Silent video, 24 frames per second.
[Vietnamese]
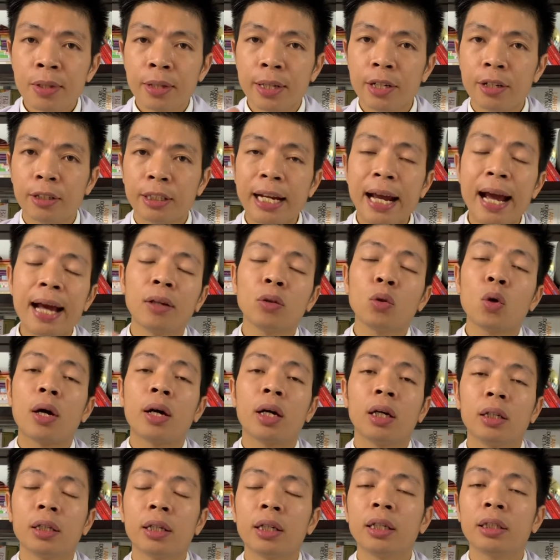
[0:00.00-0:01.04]
thì nó sẽ an toàn
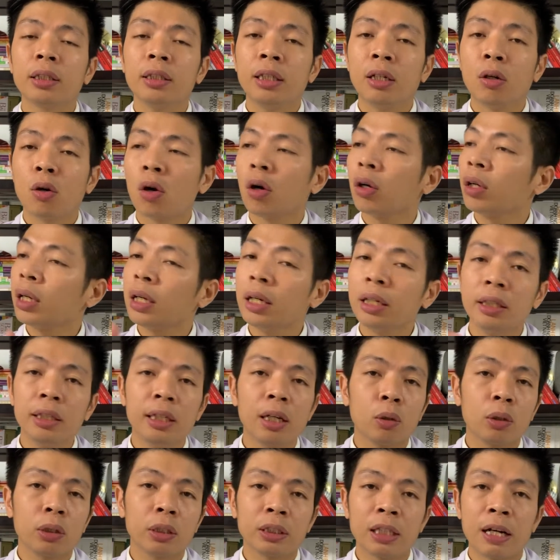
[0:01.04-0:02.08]
hơn rất là nhiều. Có rất là
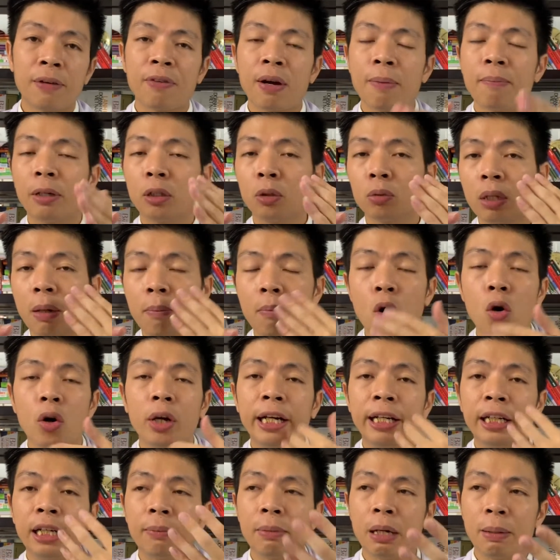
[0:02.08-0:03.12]
nhiều những sản phẩm mà chúng ta bôi
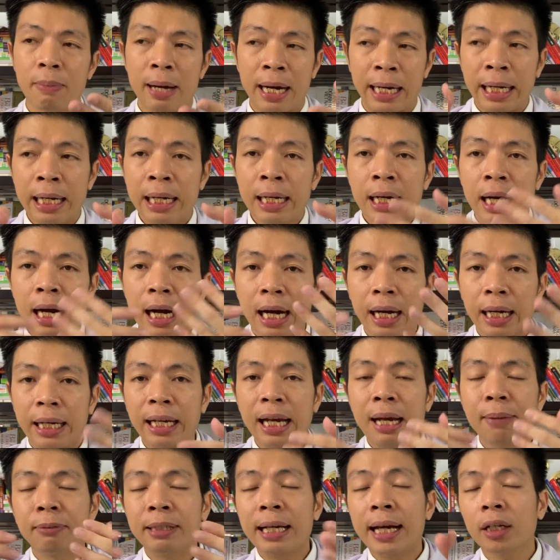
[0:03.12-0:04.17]
lên trên bề mặt, à, cái
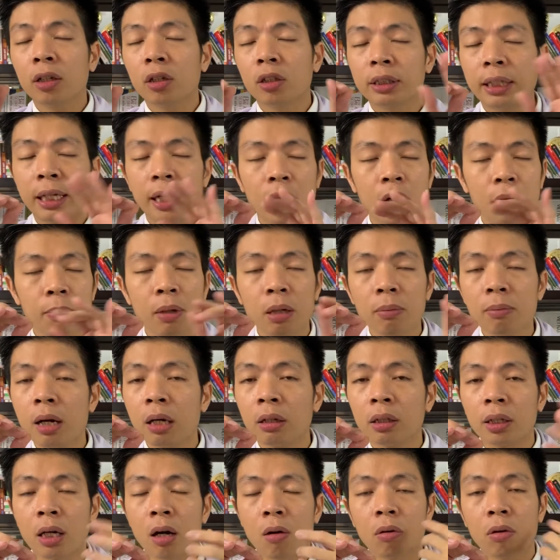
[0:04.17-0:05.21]
cảm giác nó sẽ hơi bừng
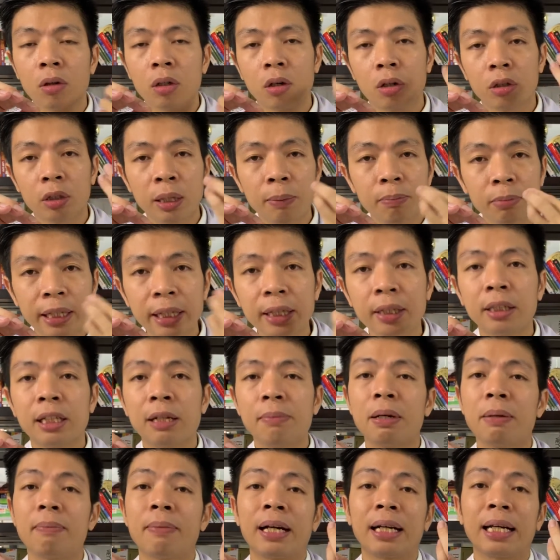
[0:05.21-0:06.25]
bừng, nó nó châm chích ở trên
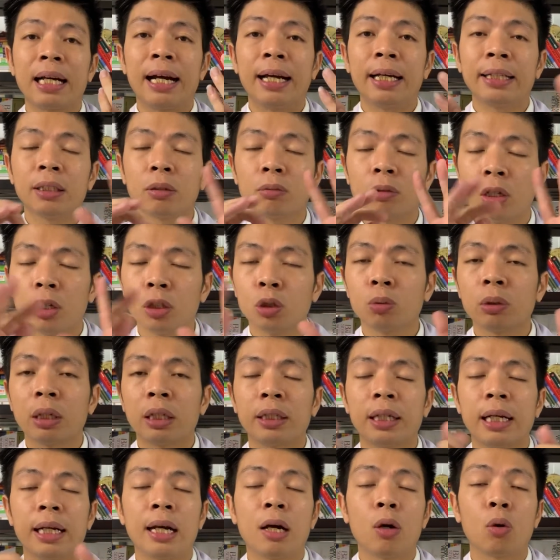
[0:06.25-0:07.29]
bề mặt cái, xong rồi chúng ta
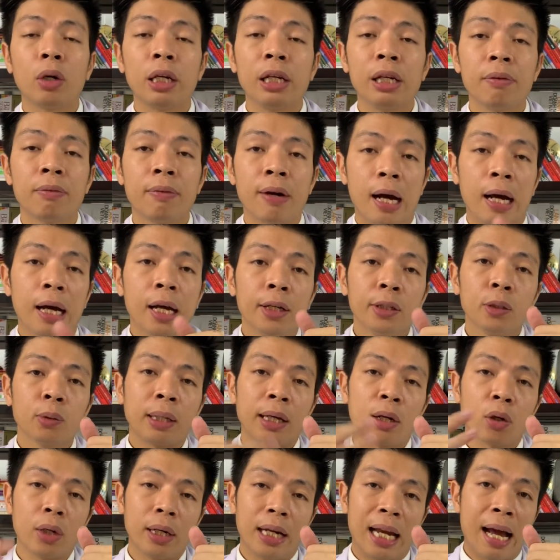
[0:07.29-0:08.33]
sẽ lau đi, và chúng
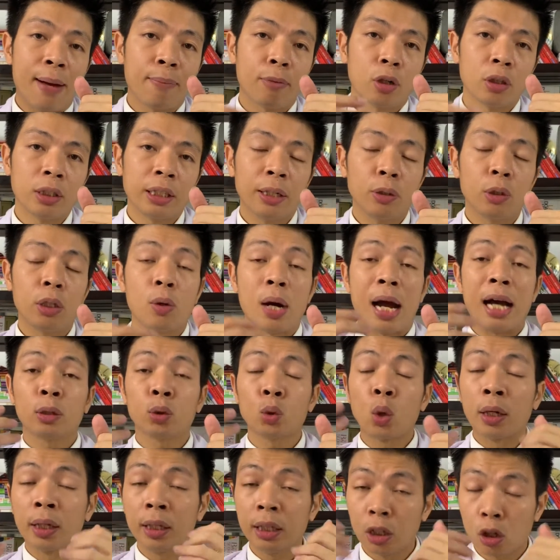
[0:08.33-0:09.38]
ta phải làm nó theo kiểu hàng
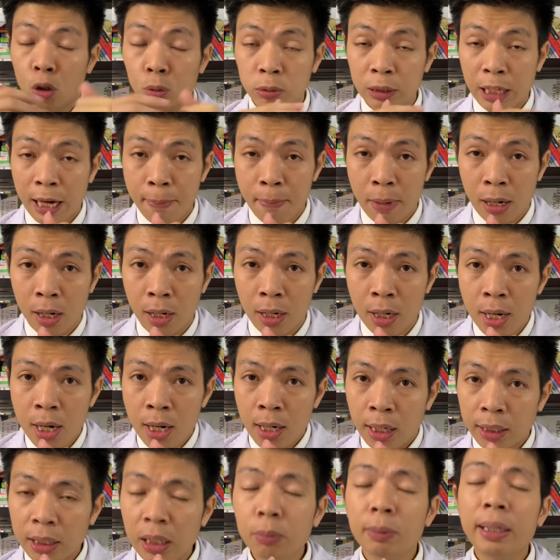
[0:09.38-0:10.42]
tuần thì nó cũng sẽ mờ.
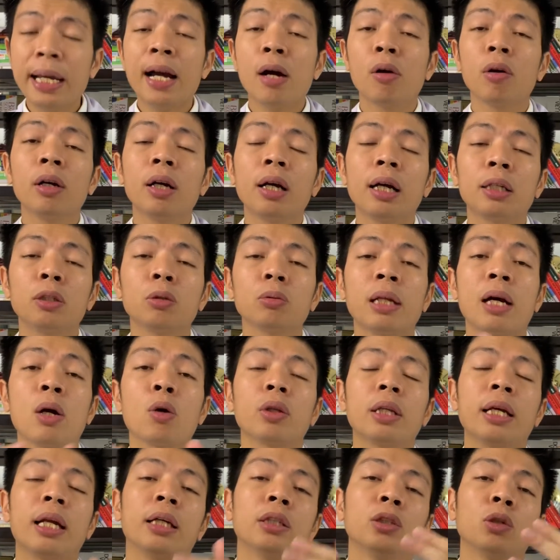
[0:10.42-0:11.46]
Cái tiếp theo nữa là chúng ta có
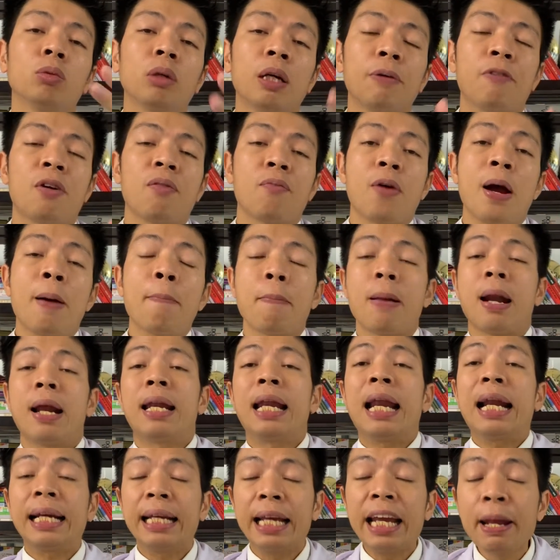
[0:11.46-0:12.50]
thể là dùng cái phương pháp là
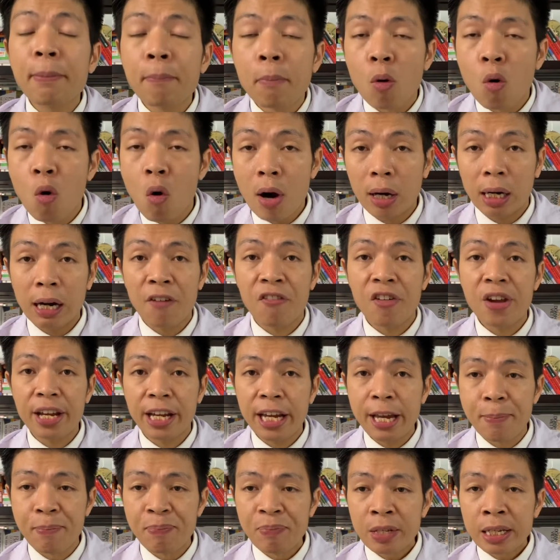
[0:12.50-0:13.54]
lăn kim hoặc là phi
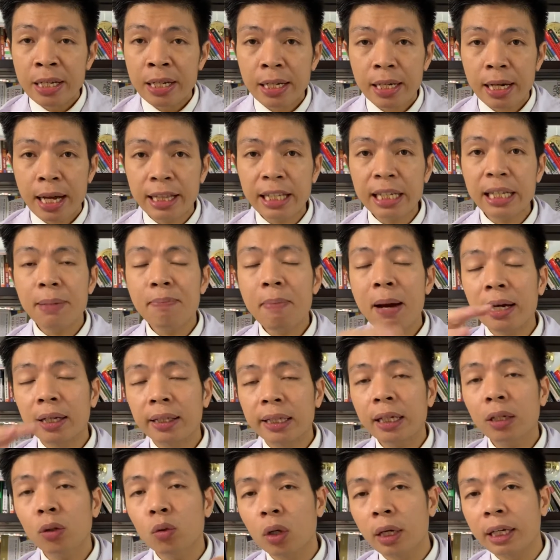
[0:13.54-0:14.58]
kim. Thế thì cái bản
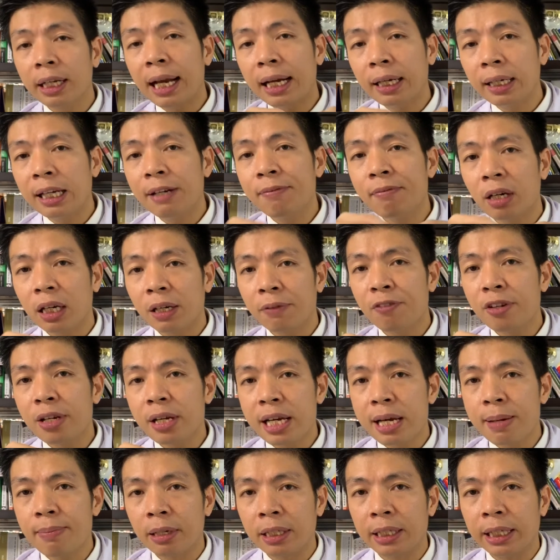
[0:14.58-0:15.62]
chất của cái lăn kim và cái phi
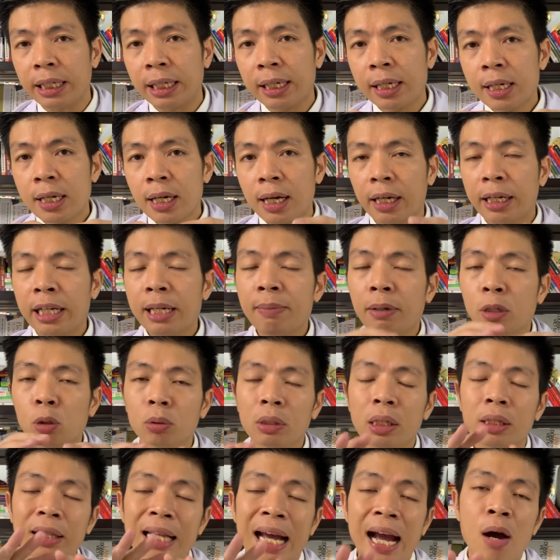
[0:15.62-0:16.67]
kim là gì? Là khi mà chúng
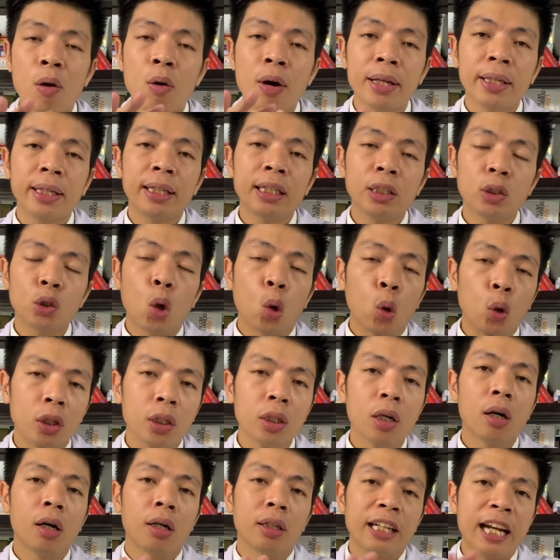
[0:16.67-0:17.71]
ta tạo ra những cái tổn
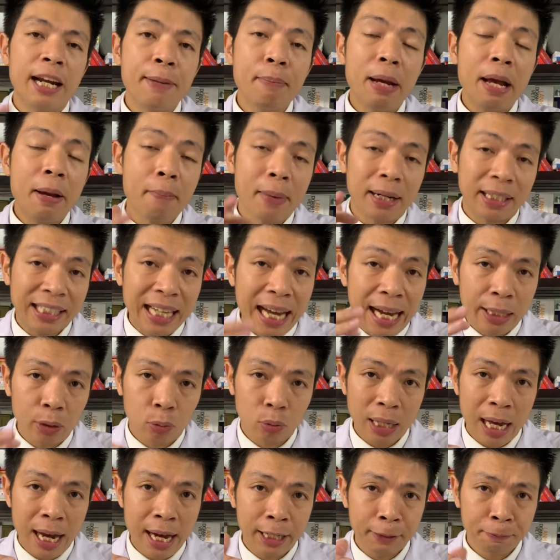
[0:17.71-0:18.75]
thương ở trên bề mặt da chúng
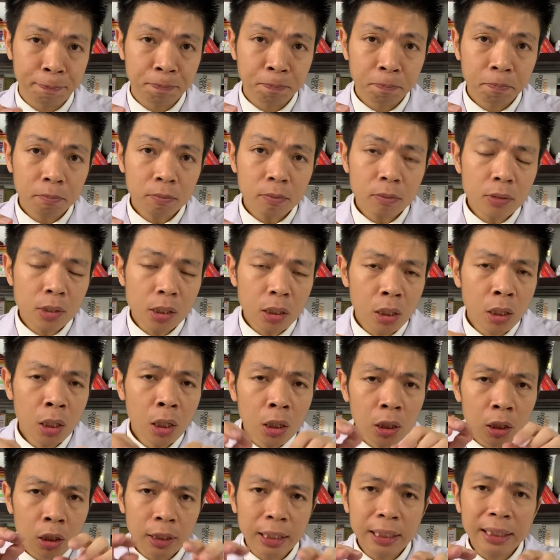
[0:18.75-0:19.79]
ta ấy,
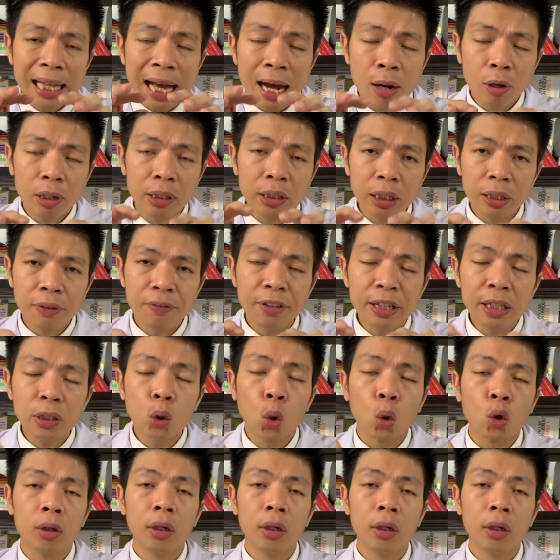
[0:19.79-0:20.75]
nó sẽ tạo ra những cái vi tổn